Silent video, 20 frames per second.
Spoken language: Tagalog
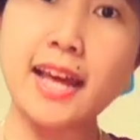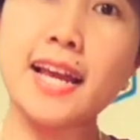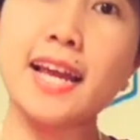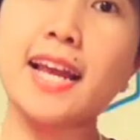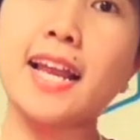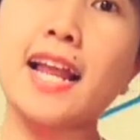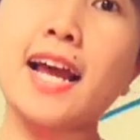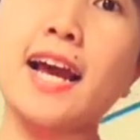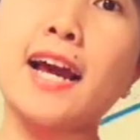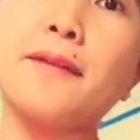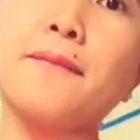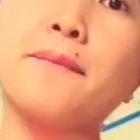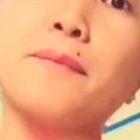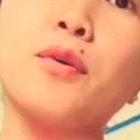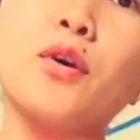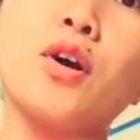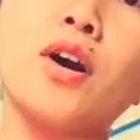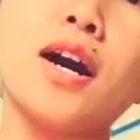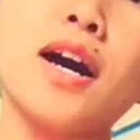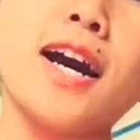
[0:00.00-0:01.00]
Kailangan
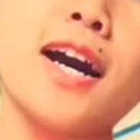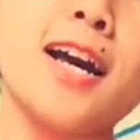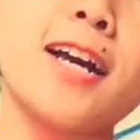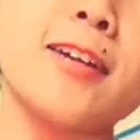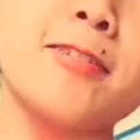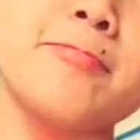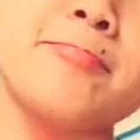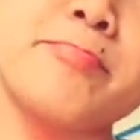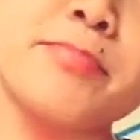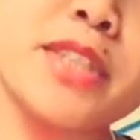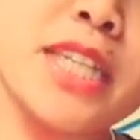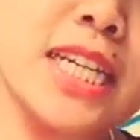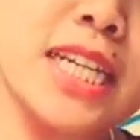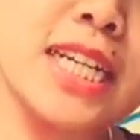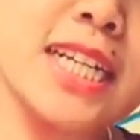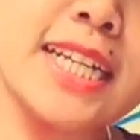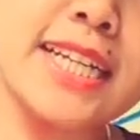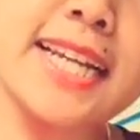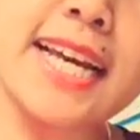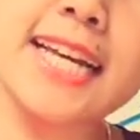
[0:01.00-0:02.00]
po ay um,
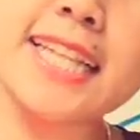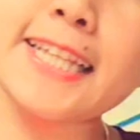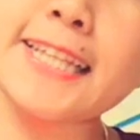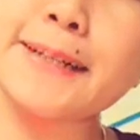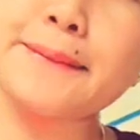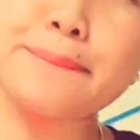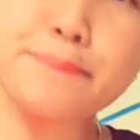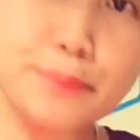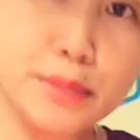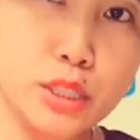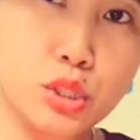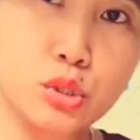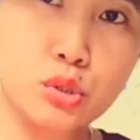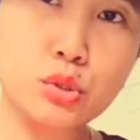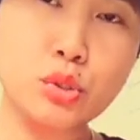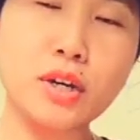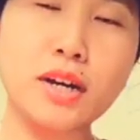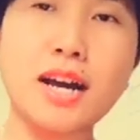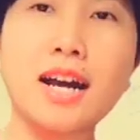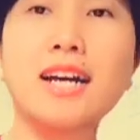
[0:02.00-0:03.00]
sarili nating
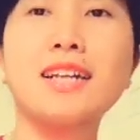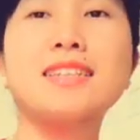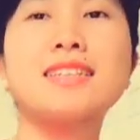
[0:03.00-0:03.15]
video ang